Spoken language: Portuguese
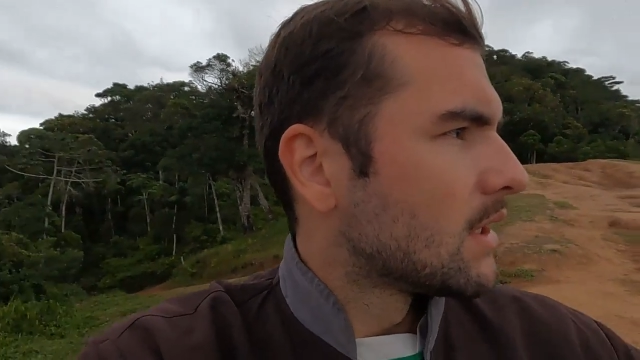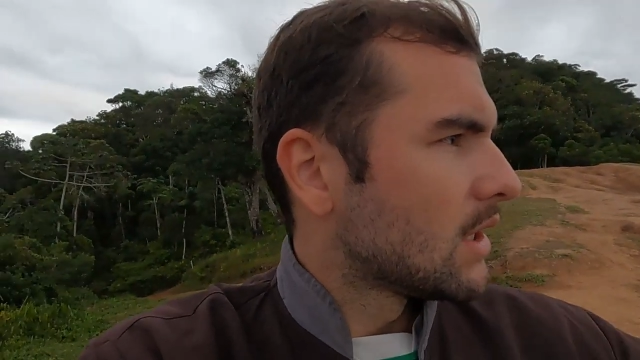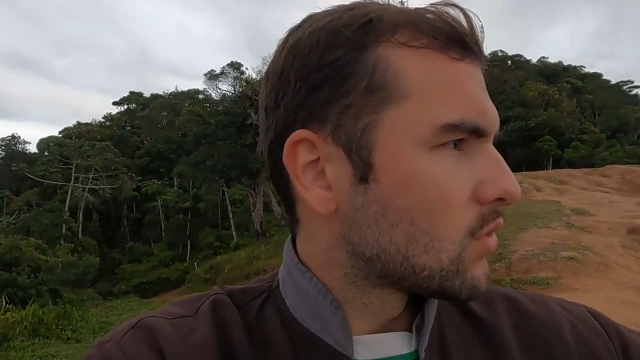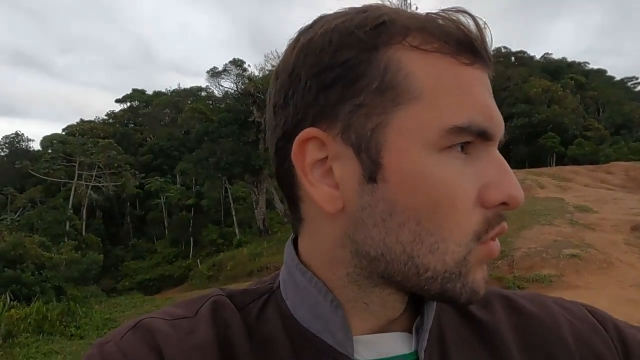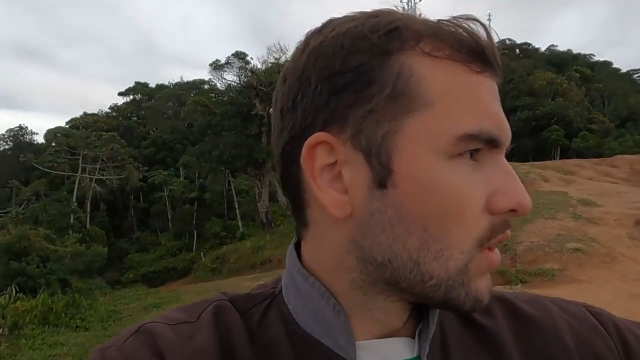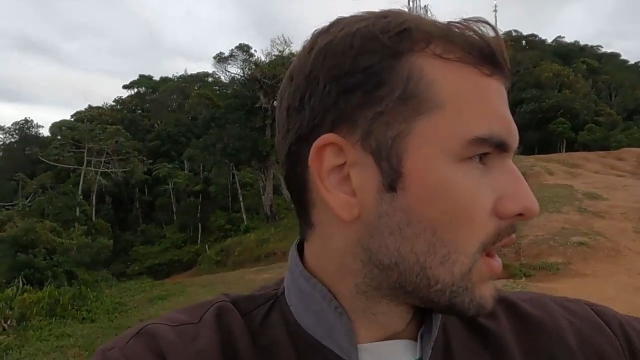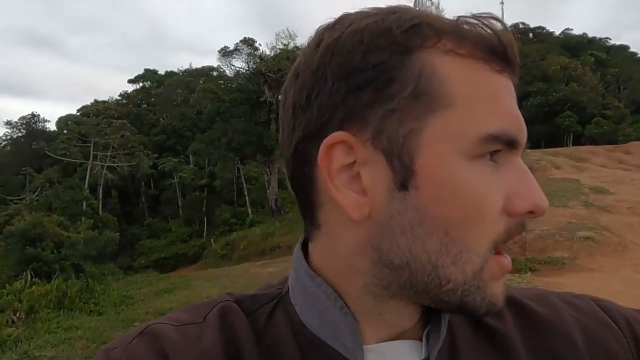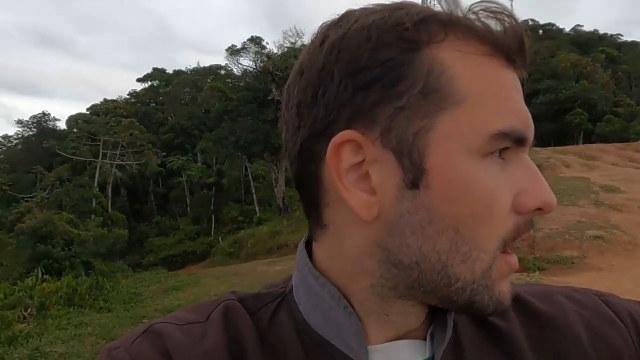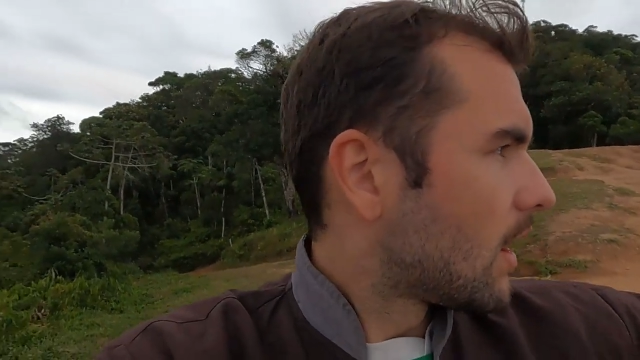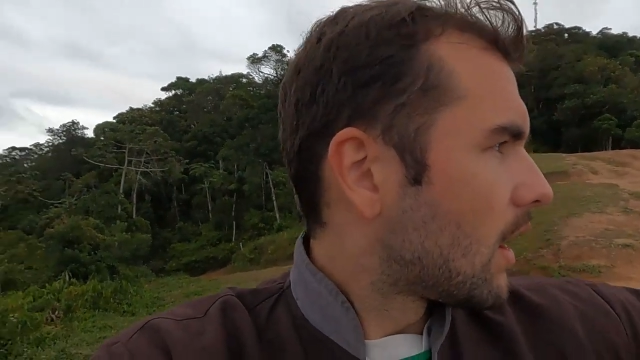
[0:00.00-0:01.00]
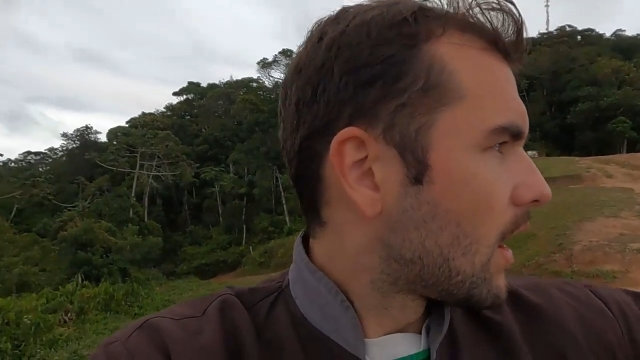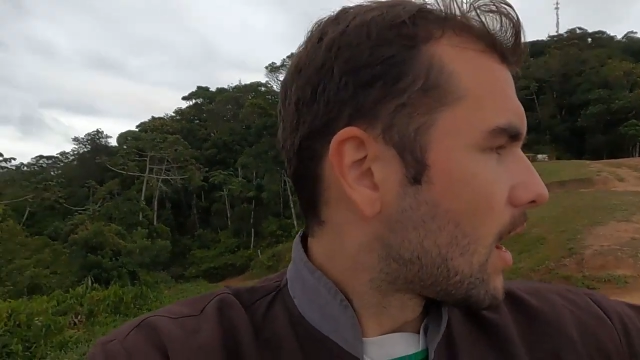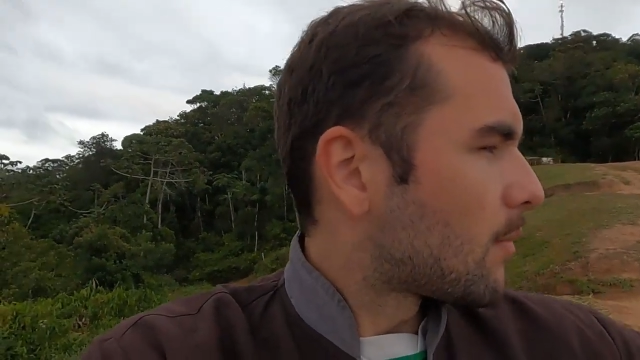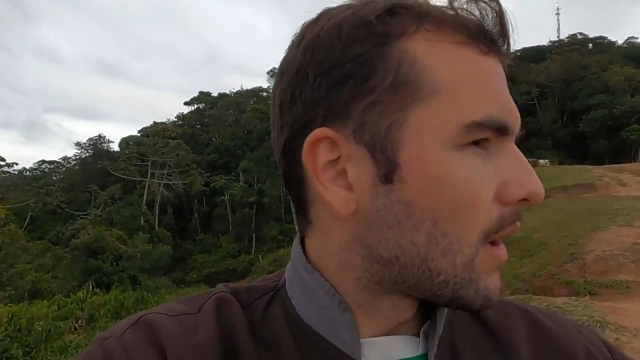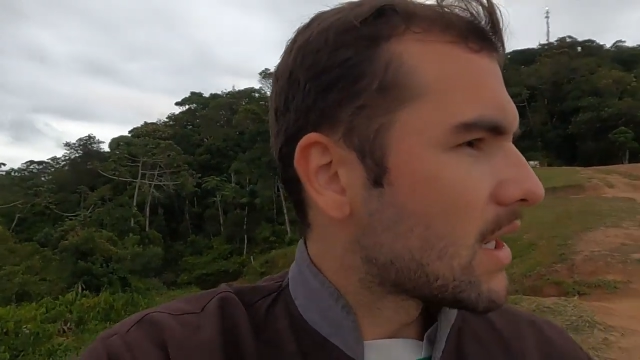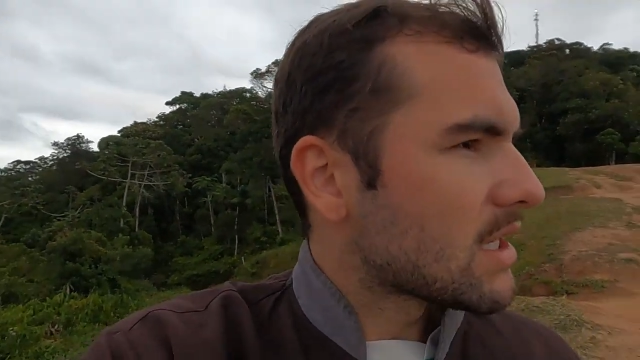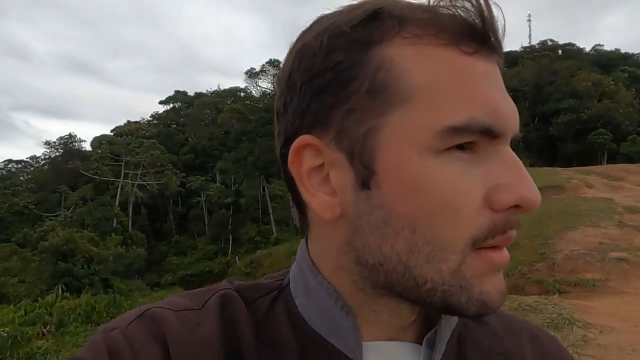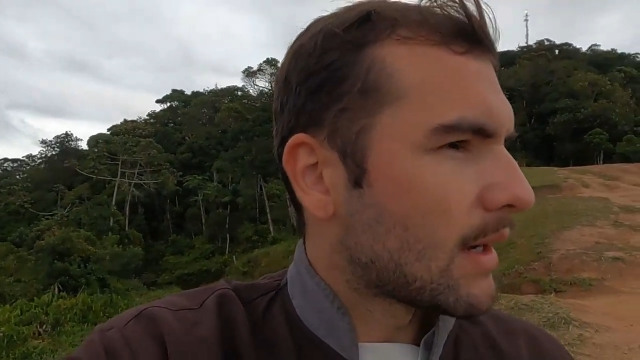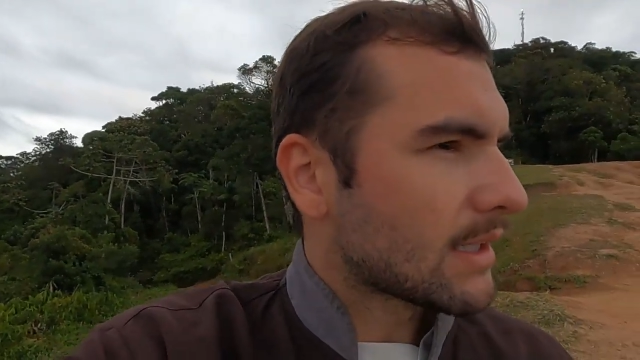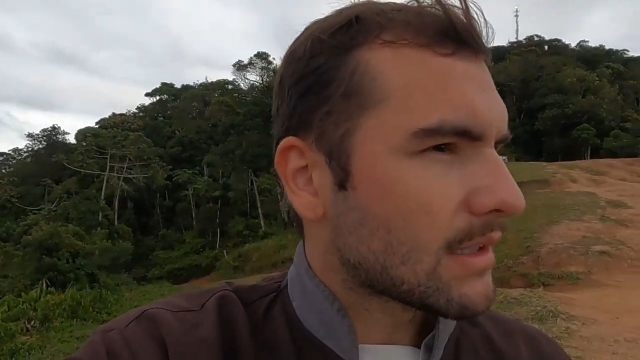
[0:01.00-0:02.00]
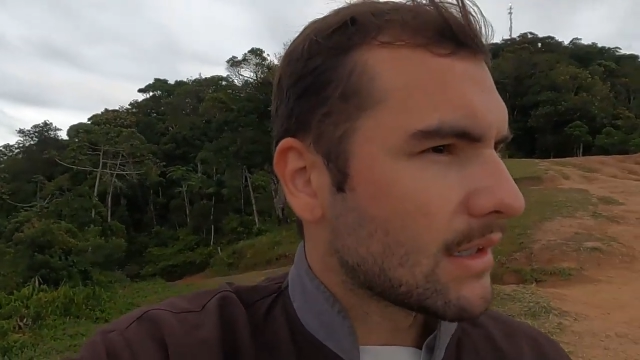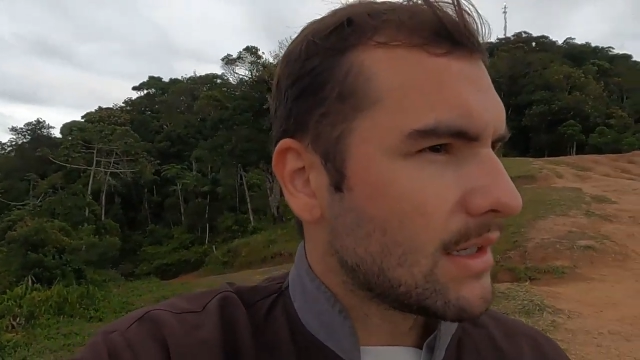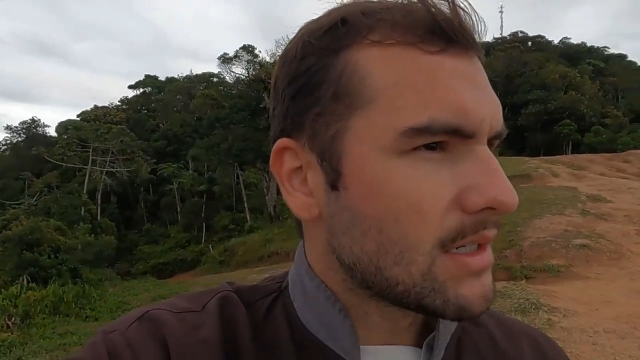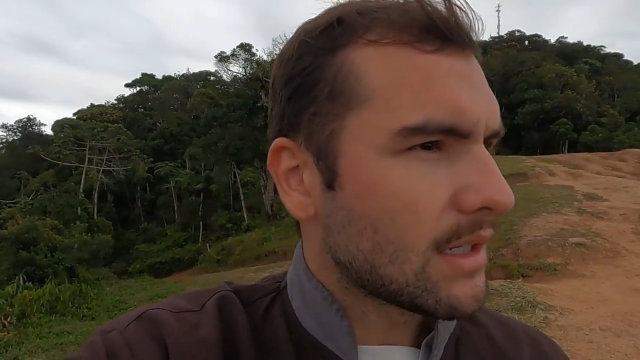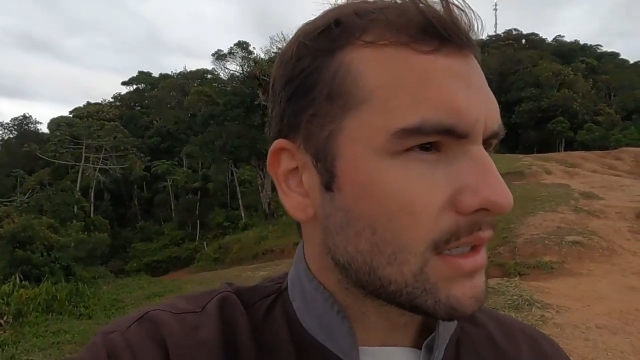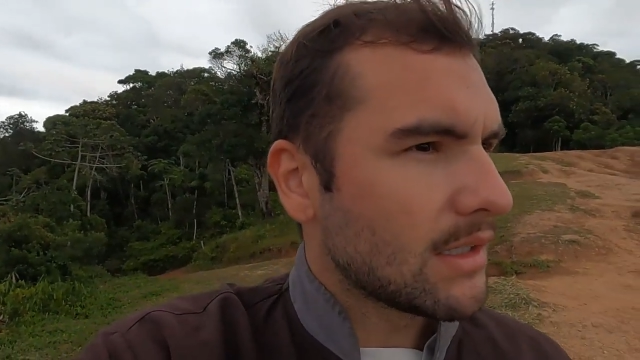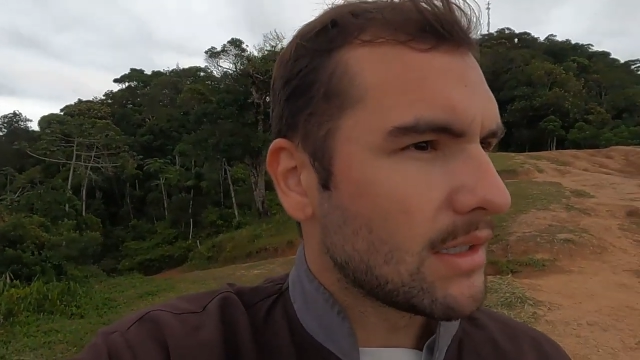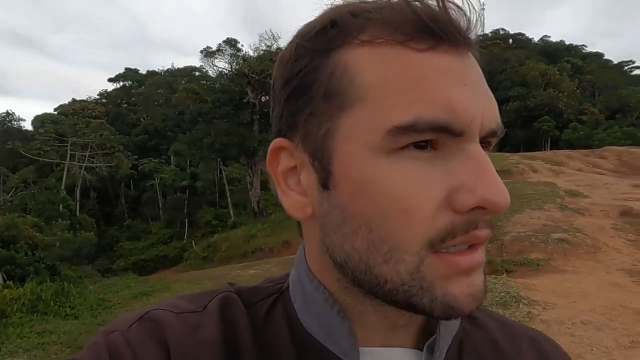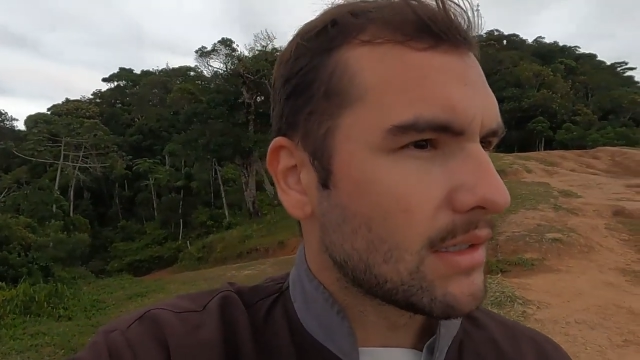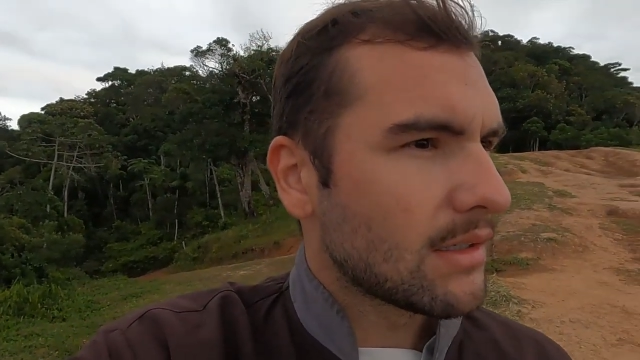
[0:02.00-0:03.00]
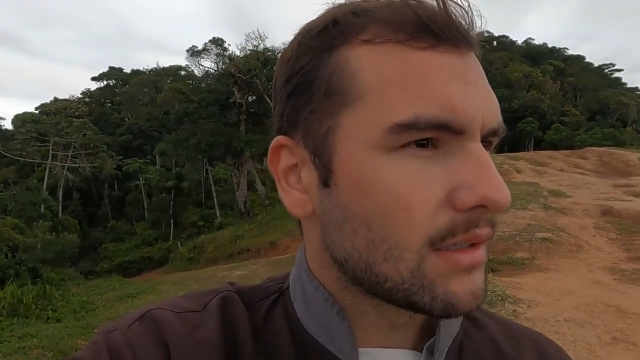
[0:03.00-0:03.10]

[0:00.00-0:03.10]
e toda a parte da Mata Atlântica aqui